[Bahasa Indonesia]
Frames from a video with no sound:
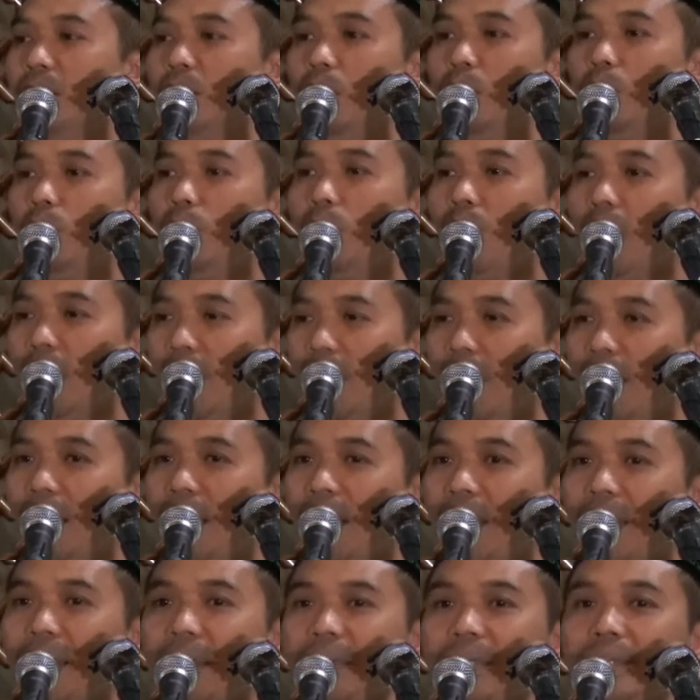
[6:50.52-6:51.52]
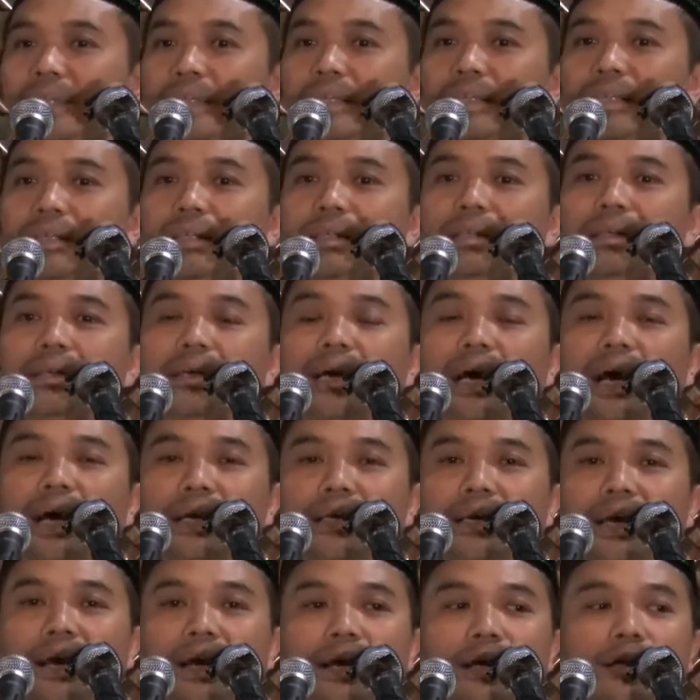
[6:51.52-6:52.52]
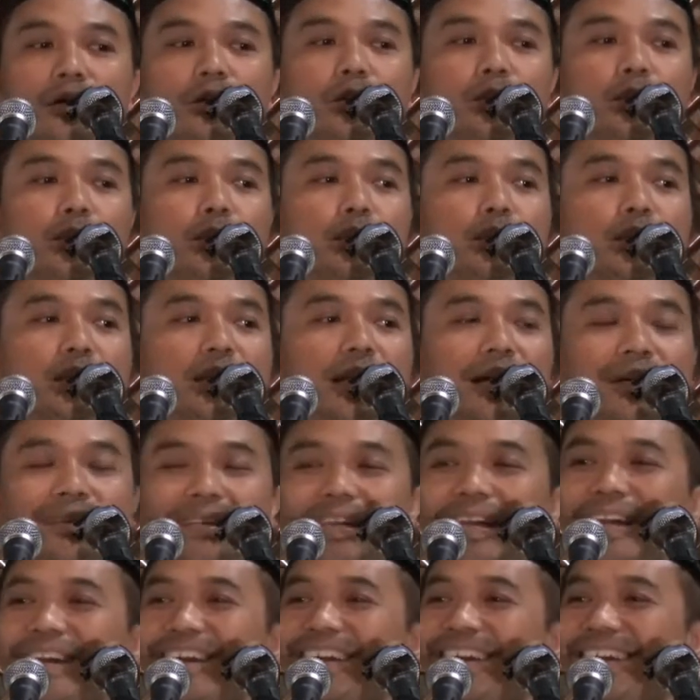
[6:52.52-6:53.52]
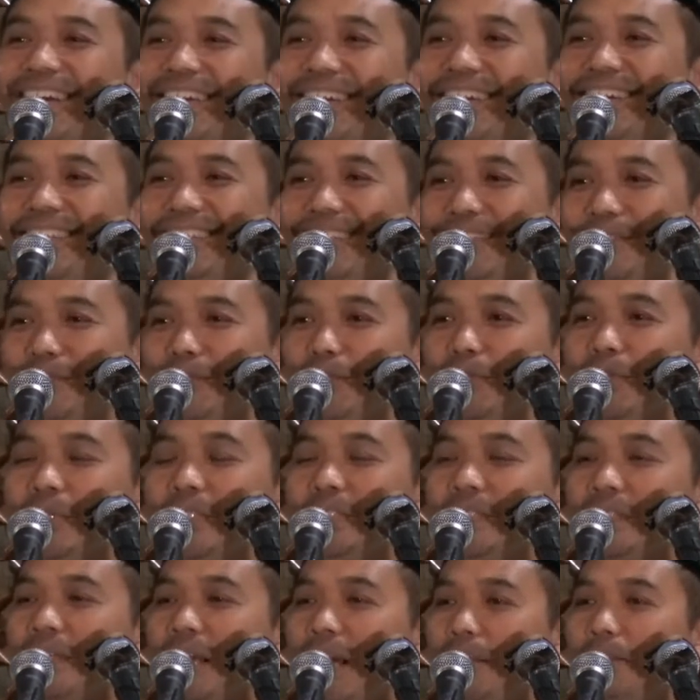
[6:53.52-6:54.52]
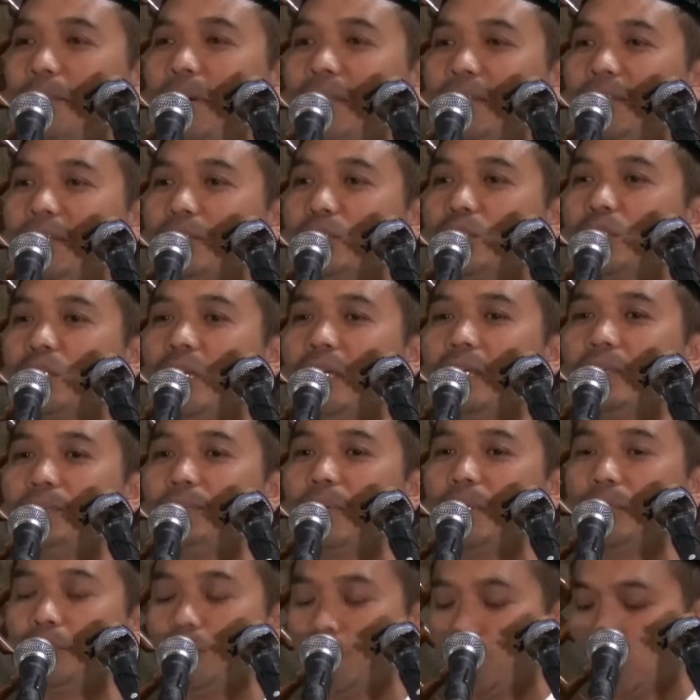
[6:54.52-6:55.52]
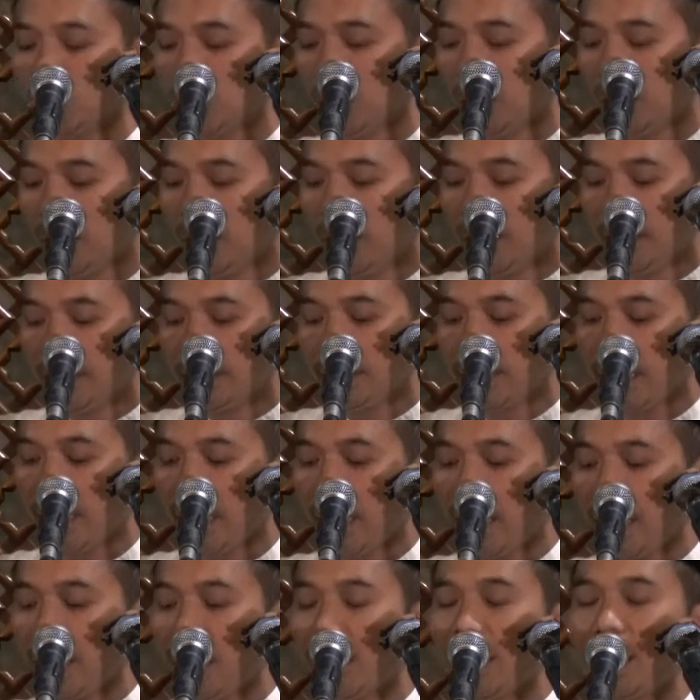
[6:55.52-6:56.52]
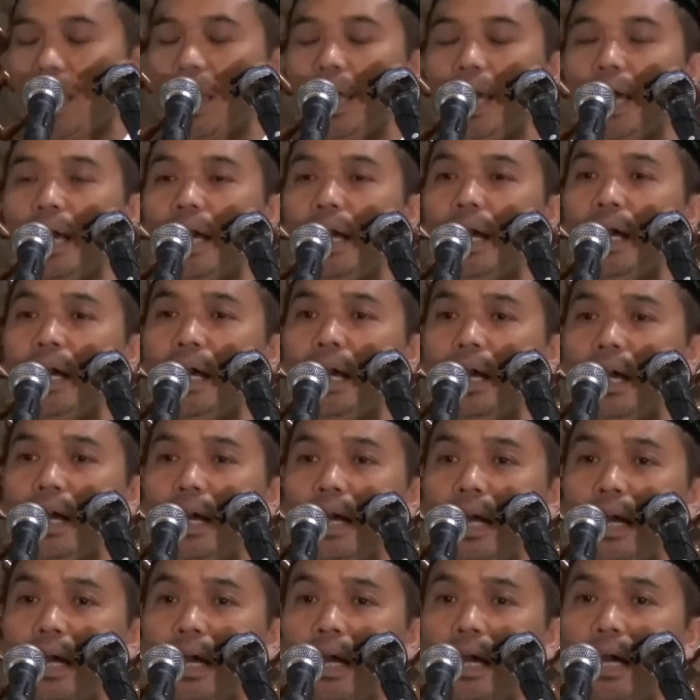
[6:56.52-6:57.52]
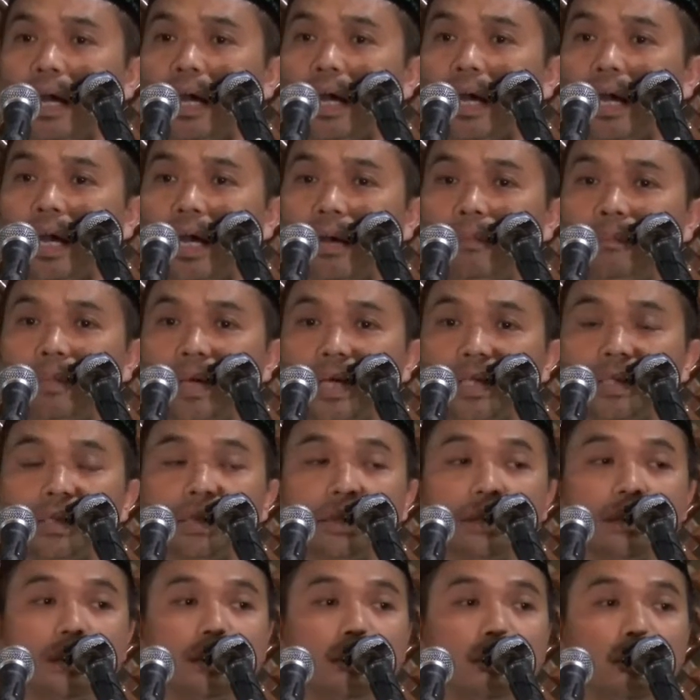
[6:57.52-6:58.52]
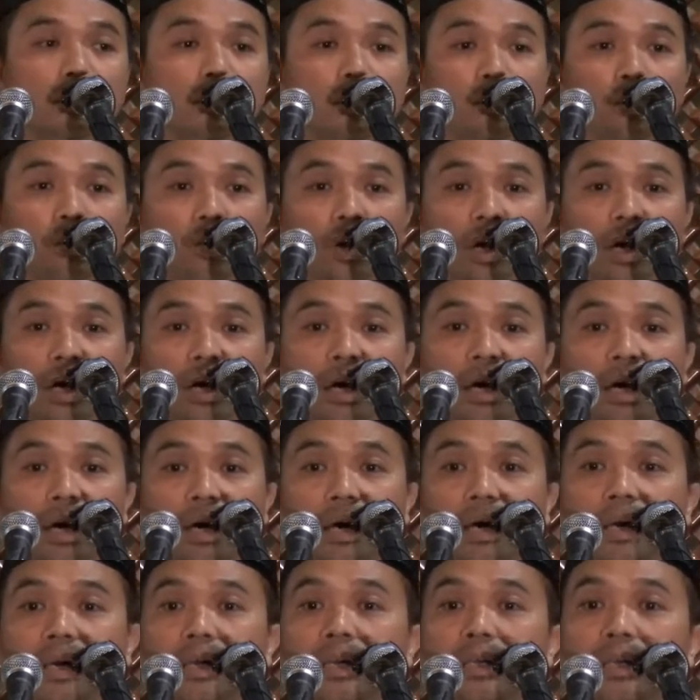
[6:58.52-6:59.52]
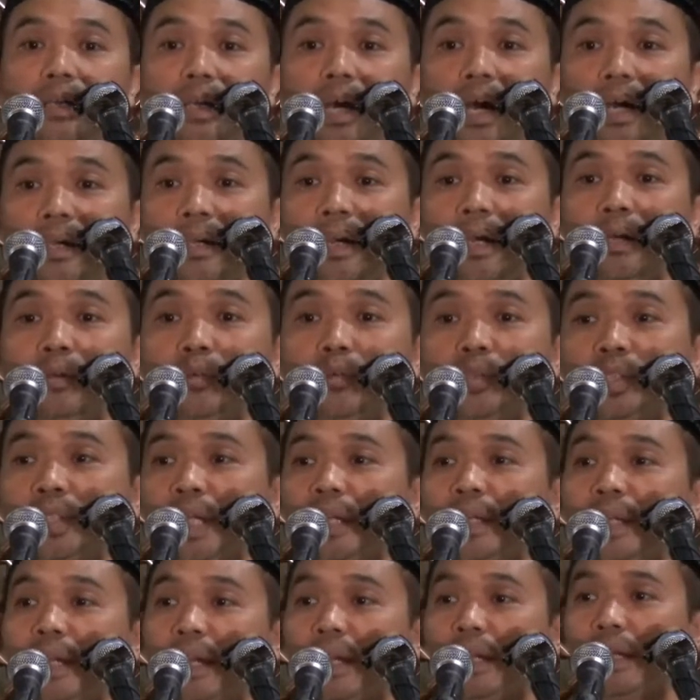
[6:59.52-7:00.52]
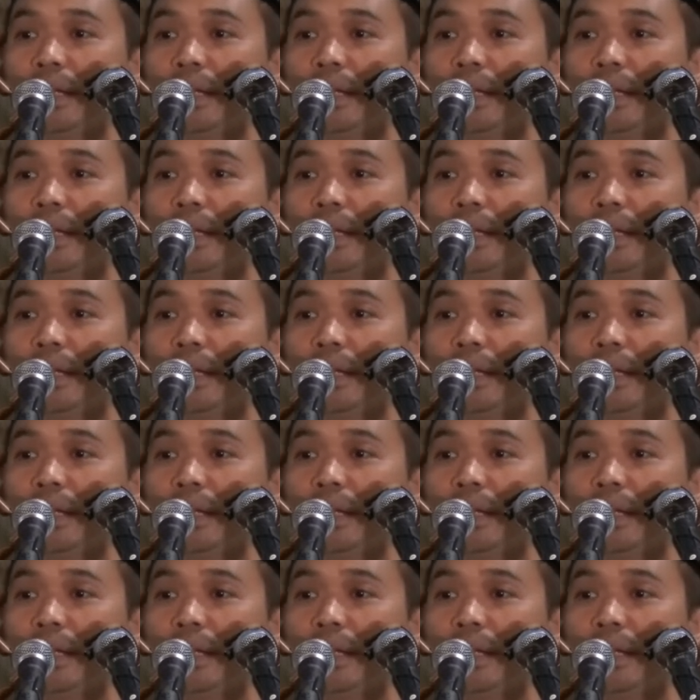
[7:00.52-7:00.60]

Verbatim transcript: wahai ayahku sayang nah, ini ungkapan yang sangat bagus ya abadi wahai ayahku sayang